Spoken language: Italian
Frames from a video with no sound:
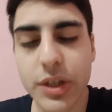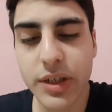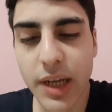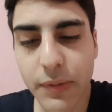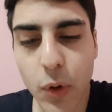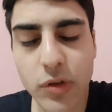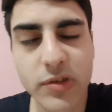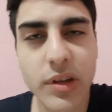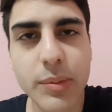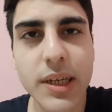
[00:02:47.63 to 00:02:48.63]
Cioè, la
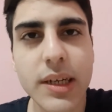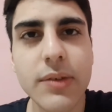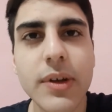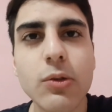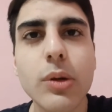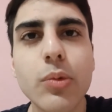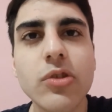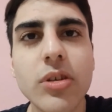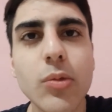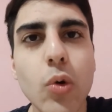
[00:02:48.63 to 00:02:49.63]
forza del Milan è il fatto che
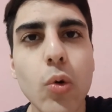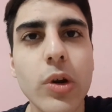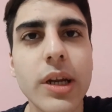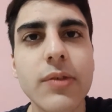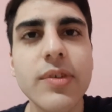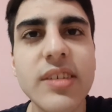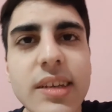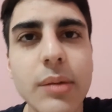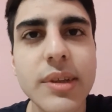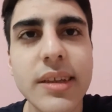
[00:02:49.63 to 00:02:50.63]
possiamo correre,
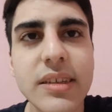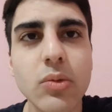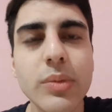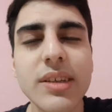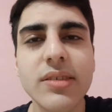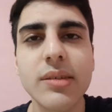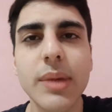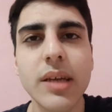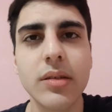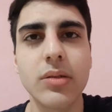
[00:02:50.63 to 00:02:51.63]
fisicamente siamo messi
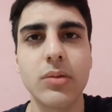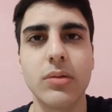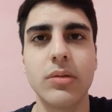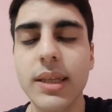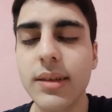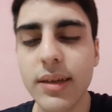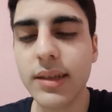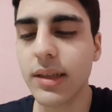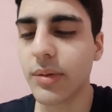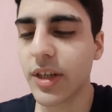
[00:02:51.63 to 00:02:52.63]
meglio. È
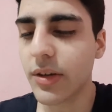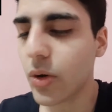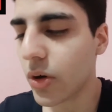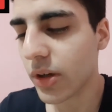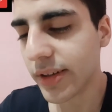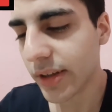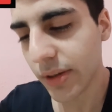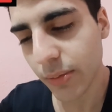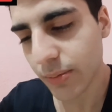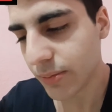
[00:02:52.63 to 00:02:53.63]
incredibile, no?
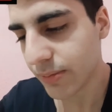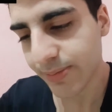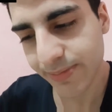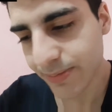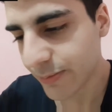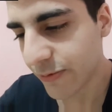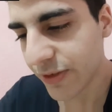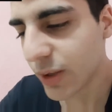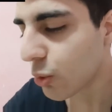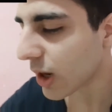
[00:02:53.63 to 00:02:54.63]
È un
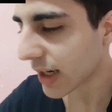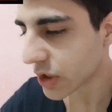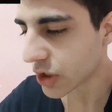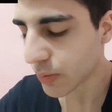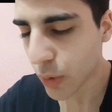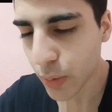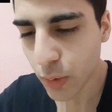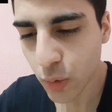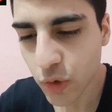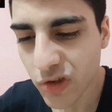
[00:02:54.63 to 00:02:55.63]
figuraccia,
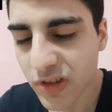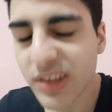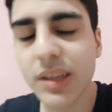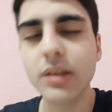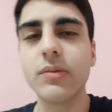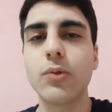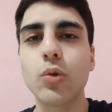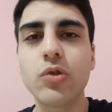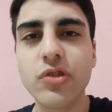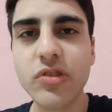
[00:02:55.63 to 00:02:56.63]
proprio uno
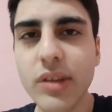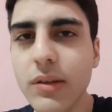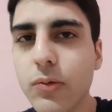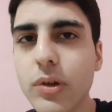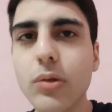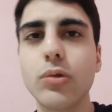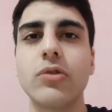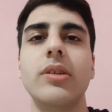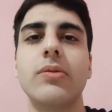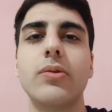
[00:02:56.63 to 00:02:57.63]
schifo, lo schifo dello
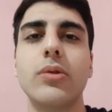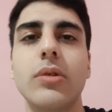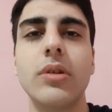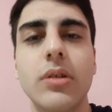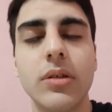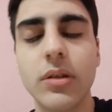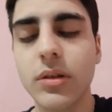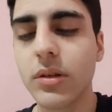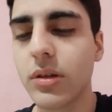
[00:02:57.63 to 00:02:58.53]
schifo.